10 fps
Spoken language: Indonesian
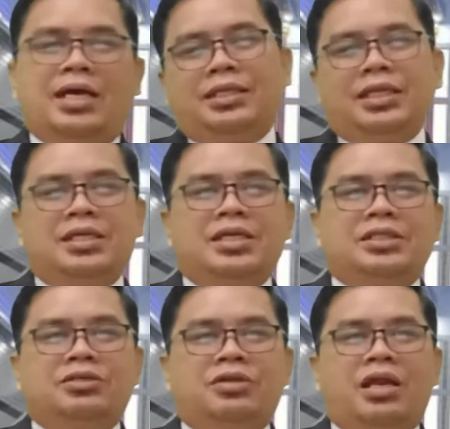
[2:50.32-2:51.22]
Artinya
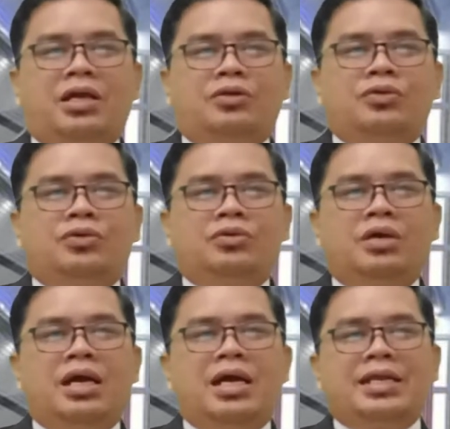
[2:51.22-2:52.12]

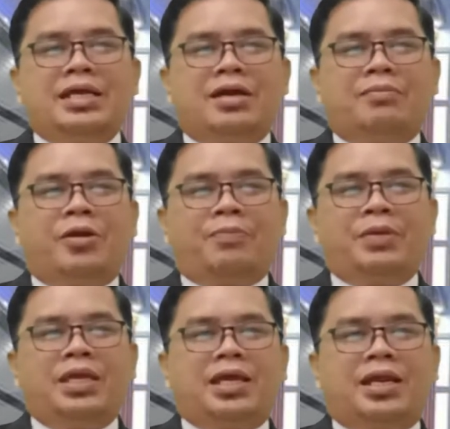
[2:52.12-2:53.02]
saudaraku, ada yang
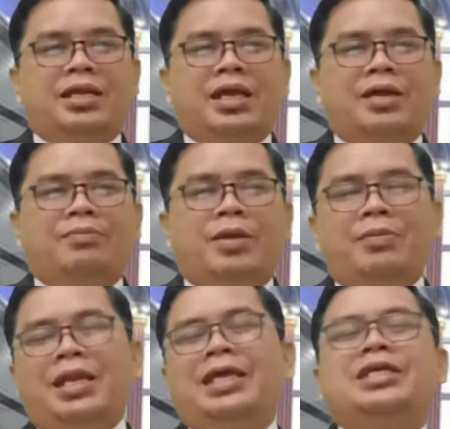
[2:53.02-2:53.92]
berpikir dengan
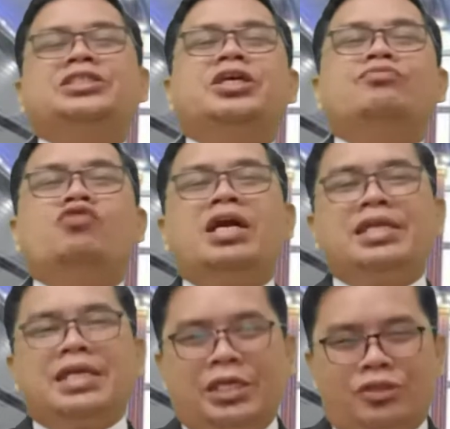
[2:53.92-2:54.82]
memiliki
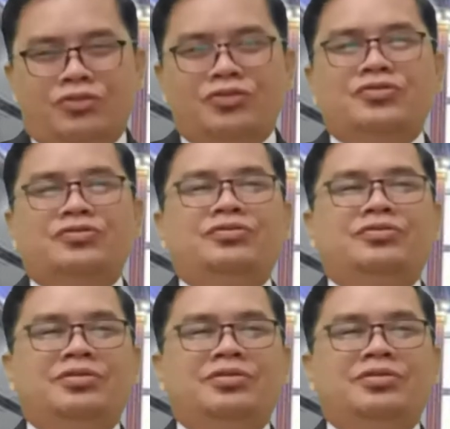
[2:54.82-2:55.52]
semuanya itu